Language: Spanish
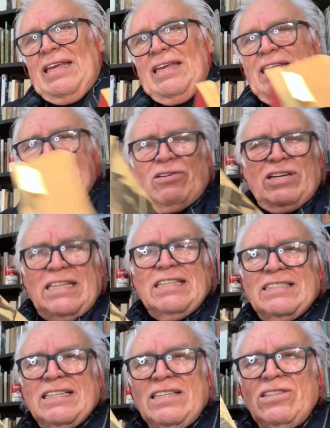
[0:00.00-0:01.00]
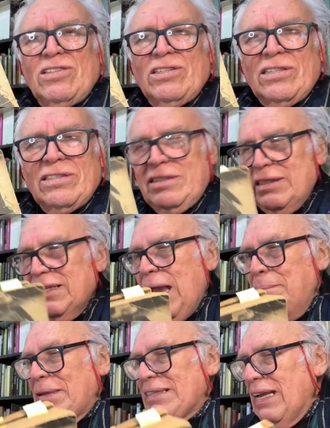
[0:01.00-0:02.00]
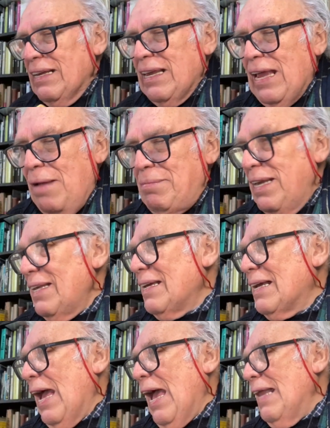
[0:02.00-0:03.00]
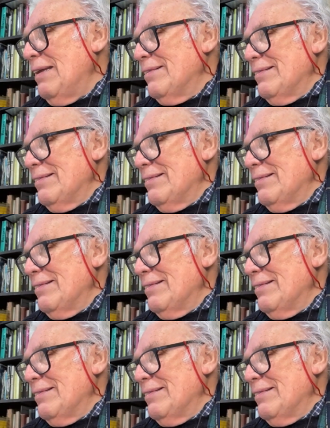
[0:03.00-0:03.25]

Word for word: Y con este señor, que a pesar que es americano,